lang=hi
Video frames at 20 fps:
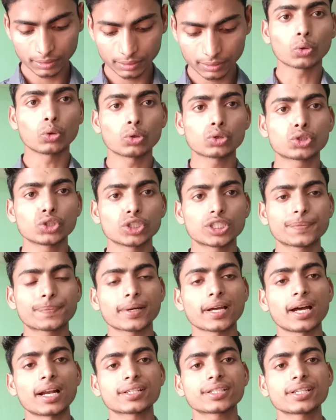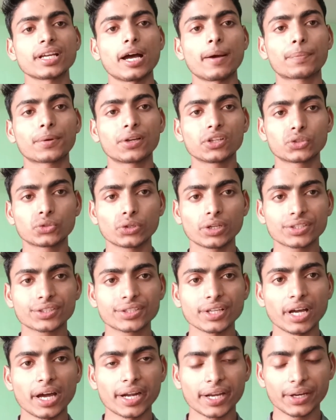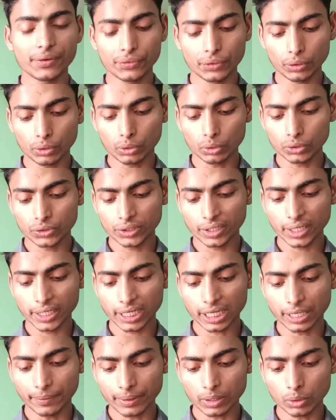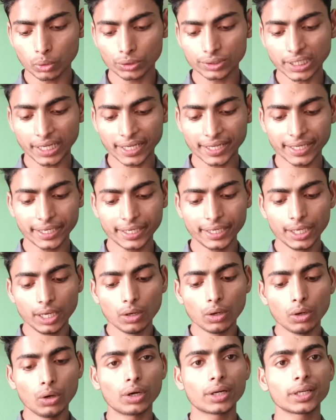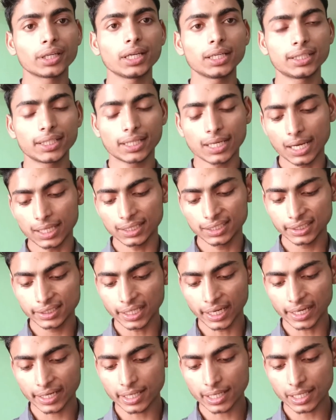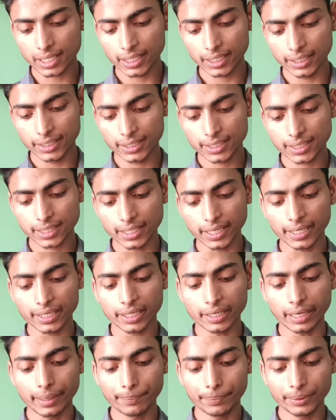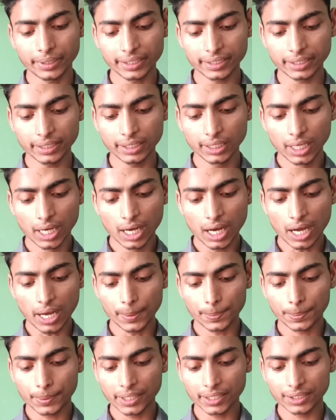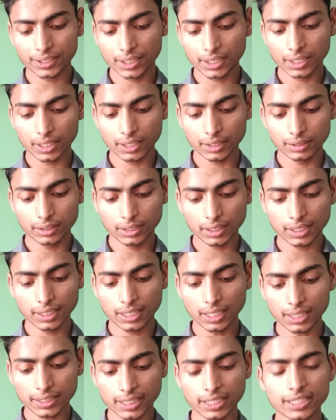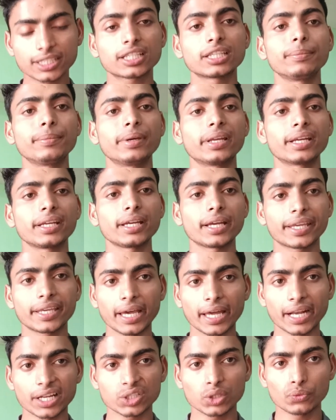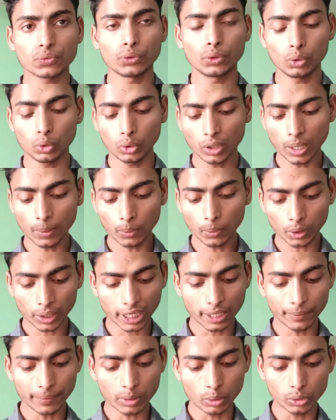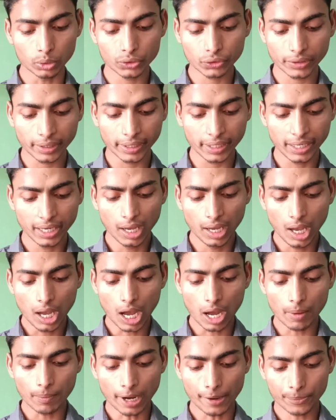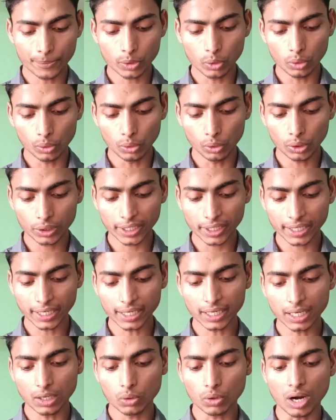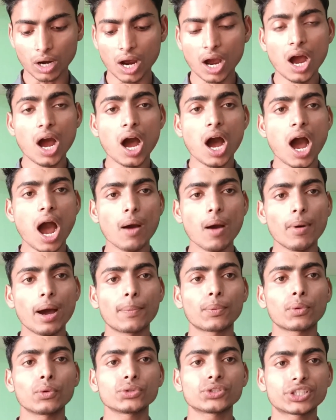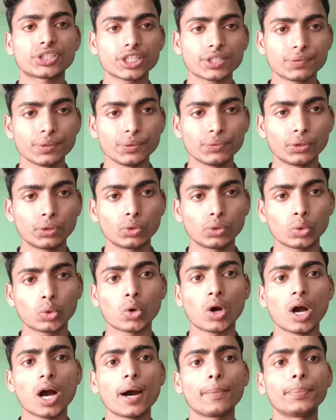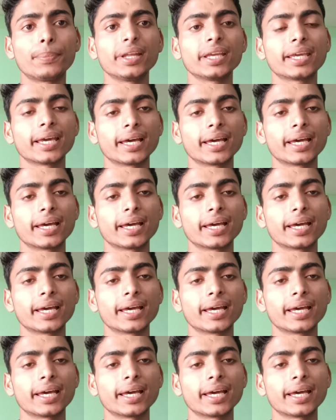तो कुछ इस प्रकार से आपके जो है सारे फ़ोटो जो है रिकवर हो जाएंगे और यहाँ दिखा दिया जाएगा कि स्कैन कंप्लीटेड आपके देखिएगा जैसे कि मेरे यहाँ 1100 फ़ोटो हैं वो रिकवर हो चुके हैं अब आपको ओके करना होगा अब आपको जिस भी फ़ोटो को अपनी